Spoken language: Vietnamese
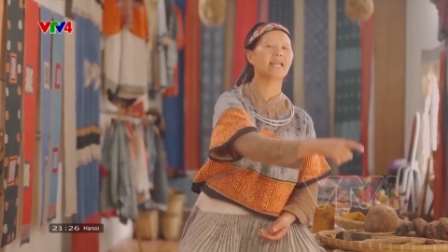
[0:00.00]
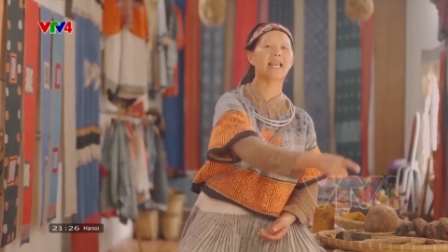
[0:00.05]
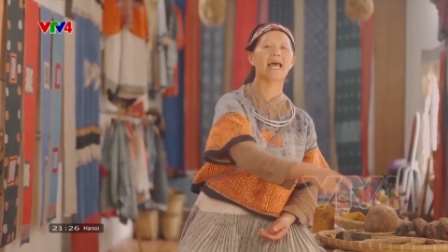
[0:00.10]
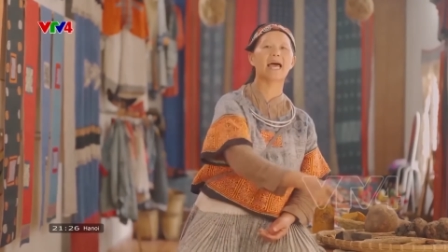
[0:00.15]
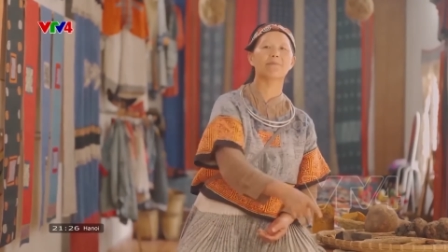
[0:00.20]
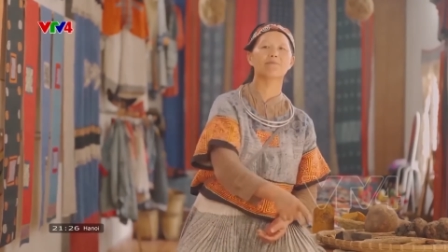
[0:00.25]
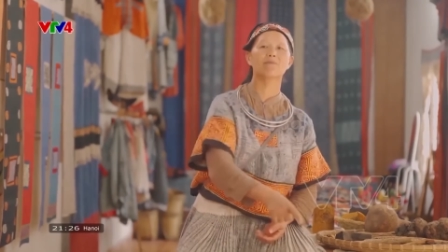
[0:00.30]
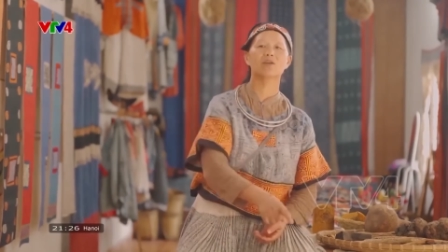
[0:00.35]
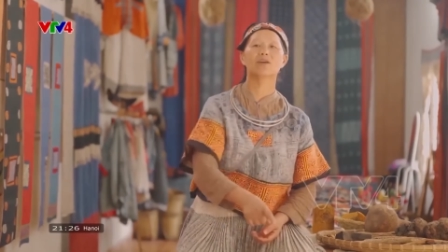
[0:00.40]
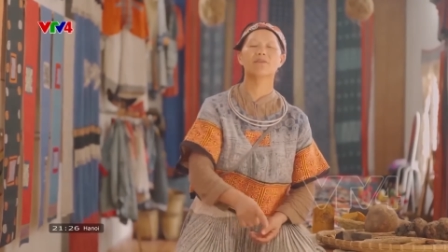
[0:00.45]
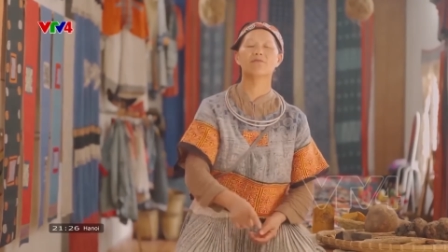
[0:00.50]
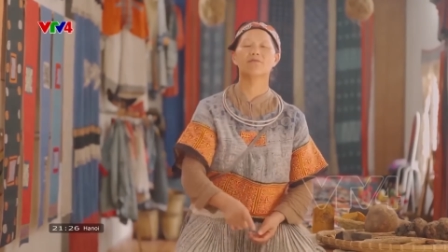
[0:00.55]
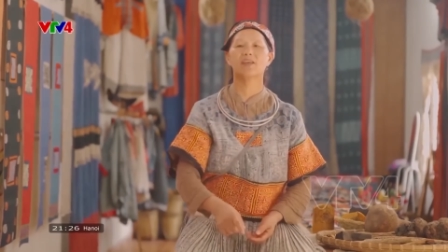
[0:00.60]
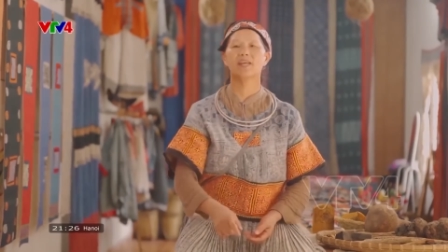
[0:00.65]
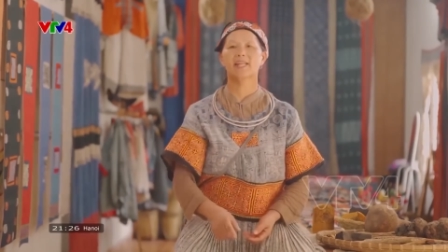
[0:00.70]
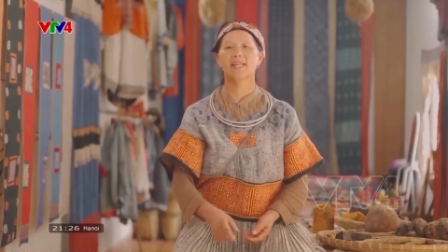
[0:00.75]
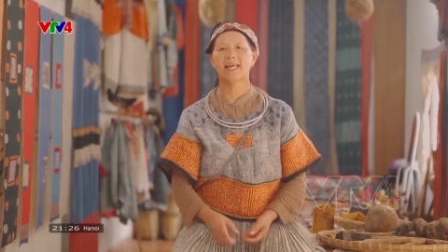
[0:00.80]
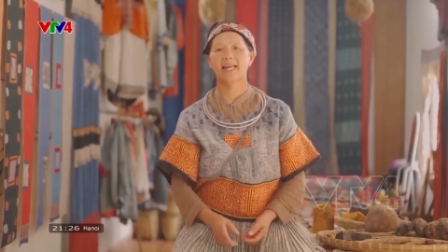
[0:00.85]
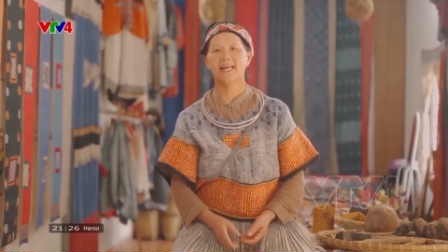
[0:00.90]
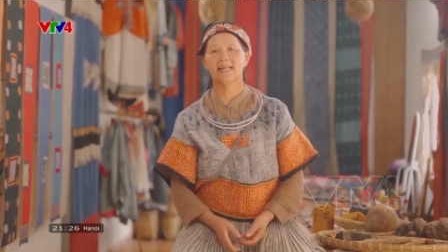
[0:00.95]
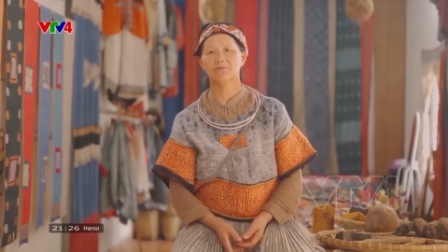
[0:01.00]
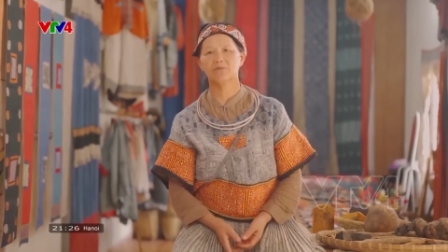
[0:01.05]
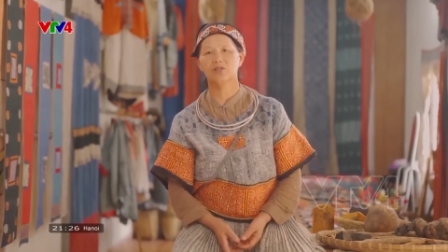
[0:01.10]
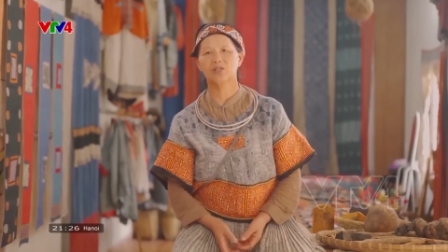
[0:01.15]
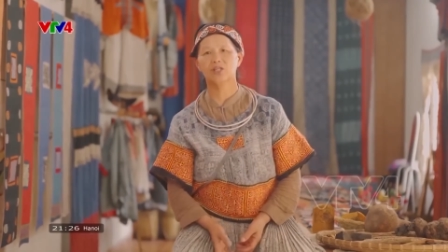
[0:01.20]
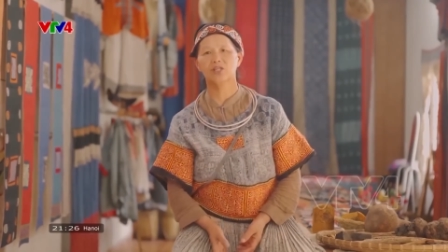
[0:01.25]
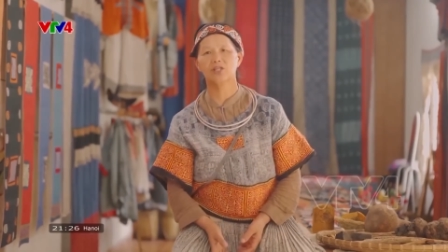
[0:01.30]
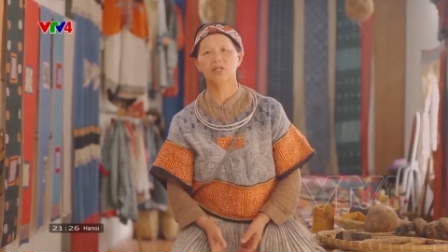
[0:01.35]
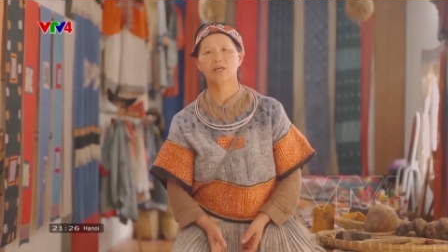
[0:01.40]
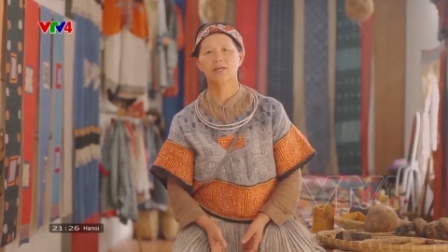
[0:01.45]
Đi làm những cái việc này
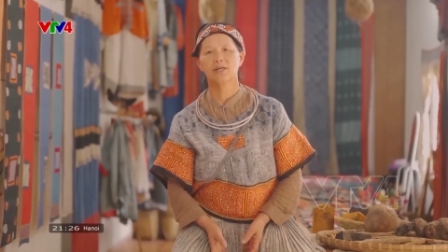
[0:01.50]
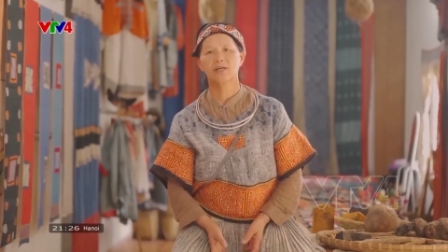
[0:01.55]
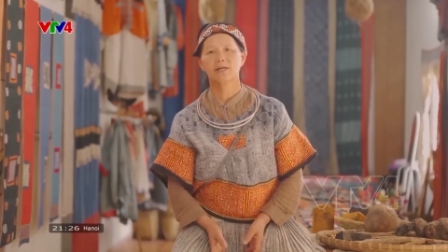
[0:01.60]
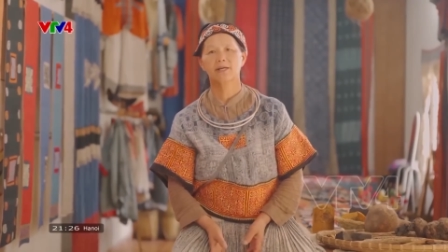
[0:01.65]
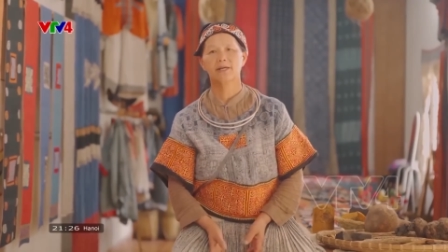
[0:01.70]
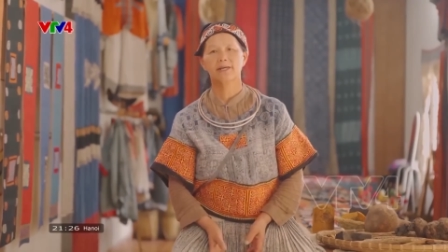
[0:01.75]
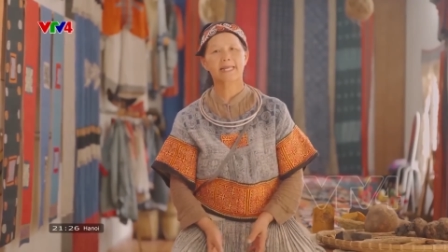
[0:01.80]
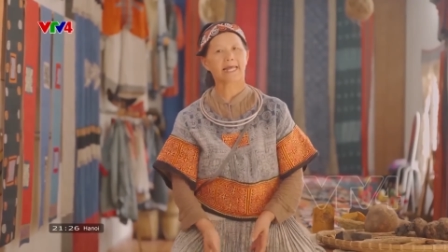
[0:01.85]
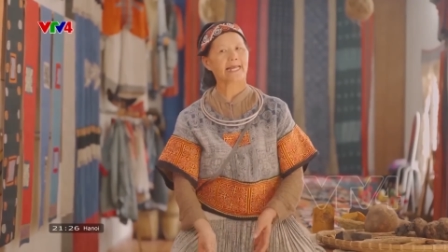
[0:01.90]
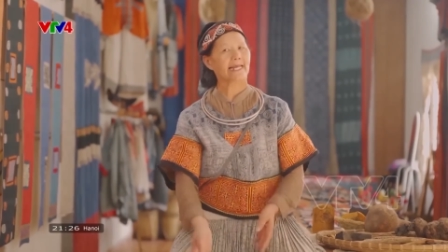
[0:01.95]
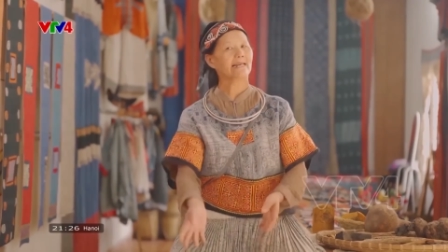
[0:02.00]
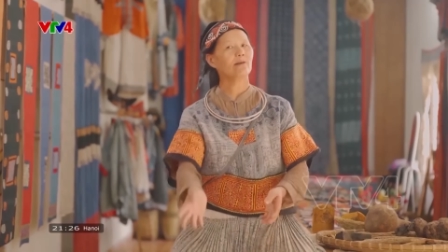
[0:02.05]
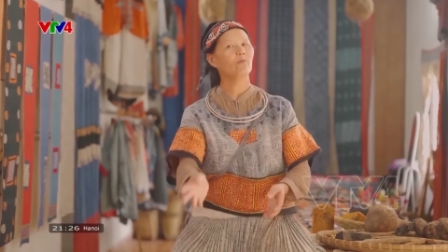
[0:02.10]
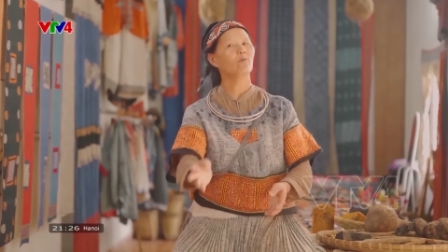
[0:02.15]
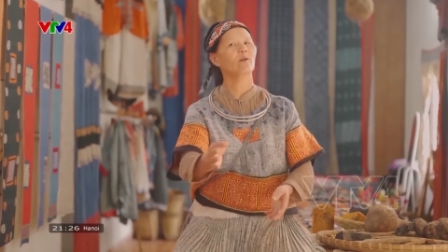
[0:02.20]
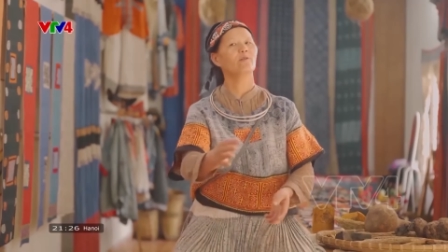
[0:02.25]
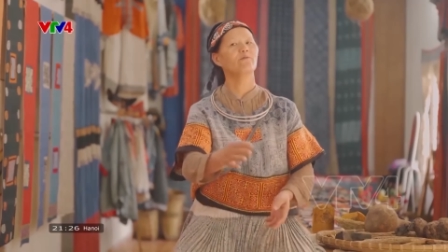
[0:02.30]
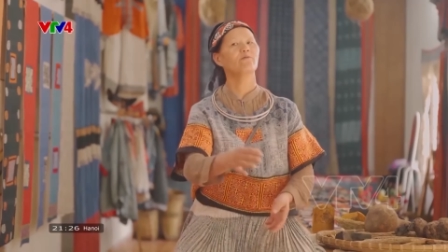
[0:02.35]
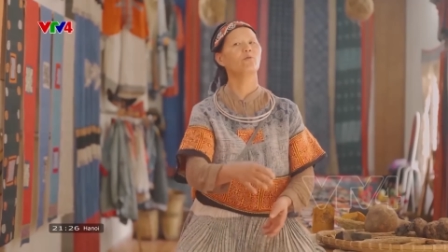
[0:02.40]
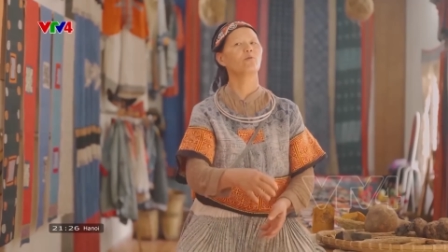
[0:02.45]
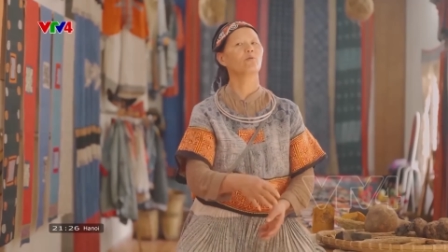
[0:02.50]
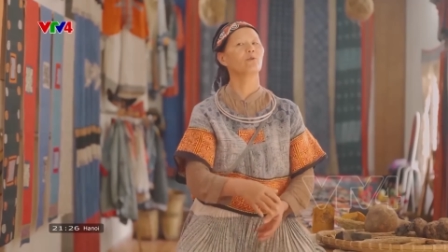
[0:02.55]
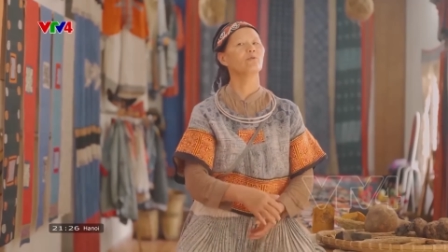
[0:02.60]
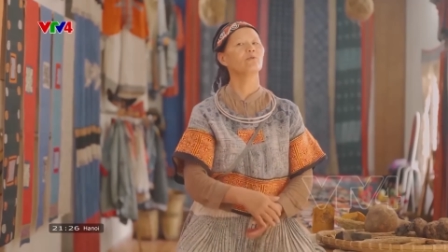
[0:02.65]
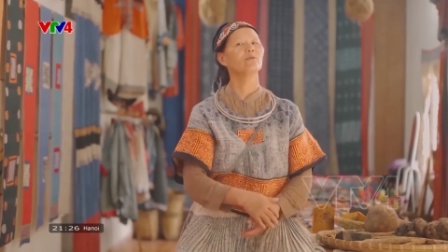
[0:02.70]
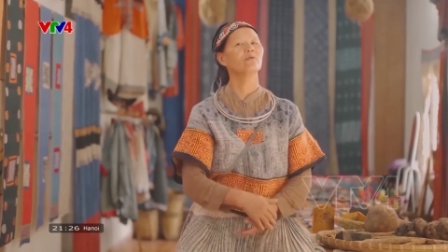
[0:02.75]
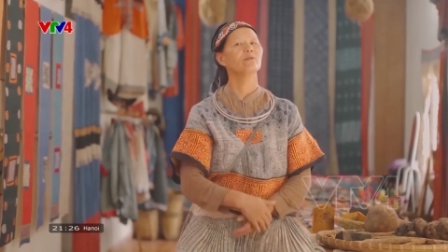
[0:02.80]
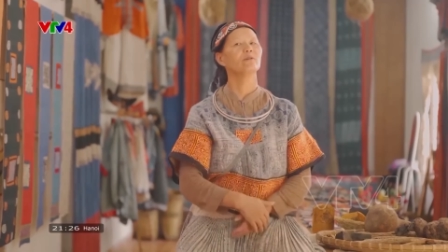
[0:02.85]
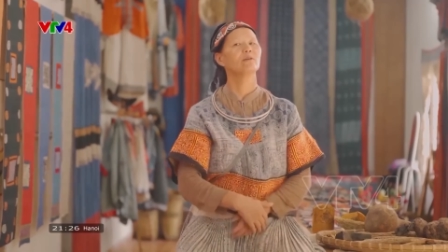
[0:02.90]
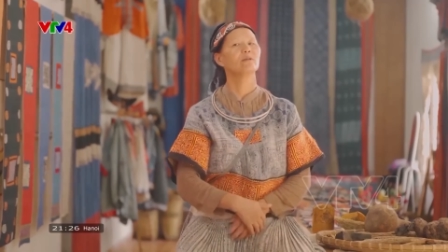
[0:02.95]
làm gì? Đánh luôn phụ